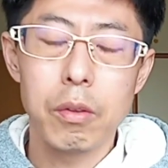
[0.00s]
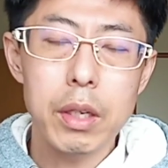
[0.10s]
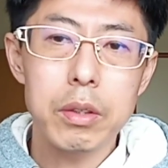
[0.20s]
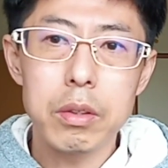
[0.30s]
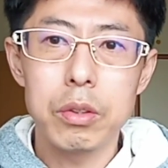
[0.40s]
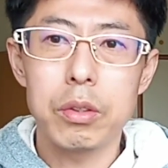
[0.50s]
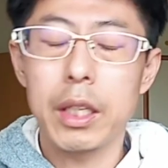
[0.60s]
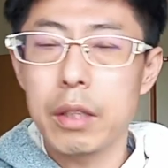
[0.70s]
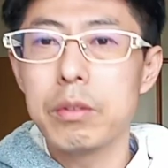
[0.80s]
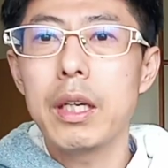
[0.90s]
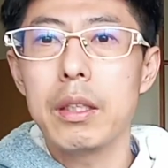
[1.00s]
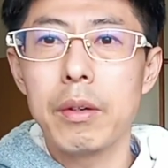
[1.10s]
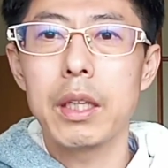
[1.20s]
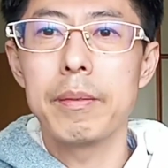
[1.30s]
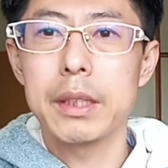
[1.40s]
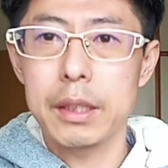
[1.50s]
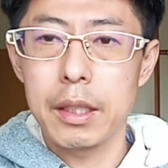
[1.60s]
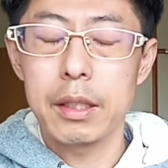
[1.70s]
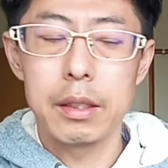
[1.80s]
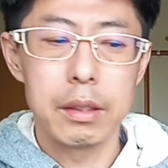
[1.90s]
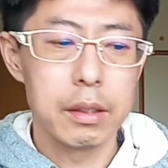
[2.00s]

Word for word: 他の球場だったらフライで終わってますから。